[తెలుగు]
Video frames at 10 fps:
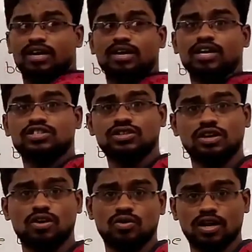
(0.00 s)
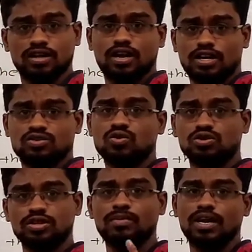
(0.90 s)
మార్క్ ఖచ్చితంగా ఉండాలి లాస్ట్లో
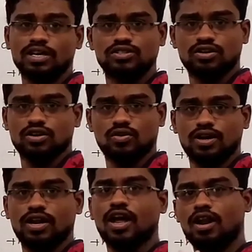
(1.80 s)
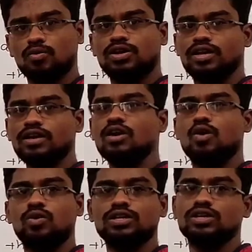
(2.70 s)
క్వశ్చన్ మార్క్ ఖచ్చితంగా ఉండాలి అలా ఉంటేనే
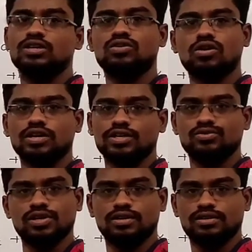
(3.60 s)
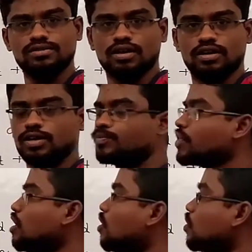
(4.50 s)
వాటిని ఇంట్రాగేటివ్ సెంటెన్స్ అని అంటాం
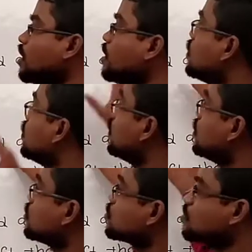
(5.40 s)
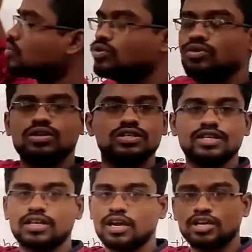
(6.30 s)
ఓకే సో ఇది
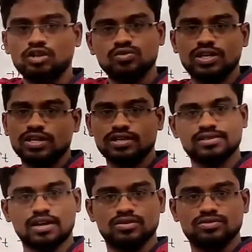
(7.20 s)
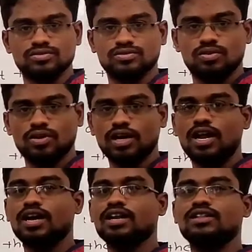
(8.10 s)
ఇంట్రాగేటివ్ సెంటెన్స్ కాదు ఓకే
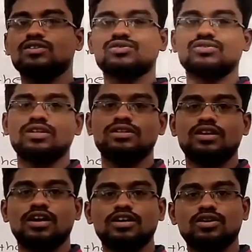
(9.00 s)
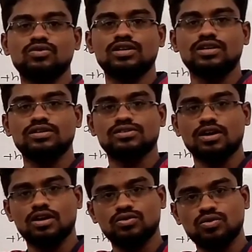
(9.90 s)
నాకు ఎలా తెలుస్తుంది అది ఇంట్రాగేటివ్ సెంటెన్స్
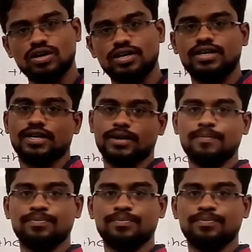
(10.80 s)
కాదు అని అంటే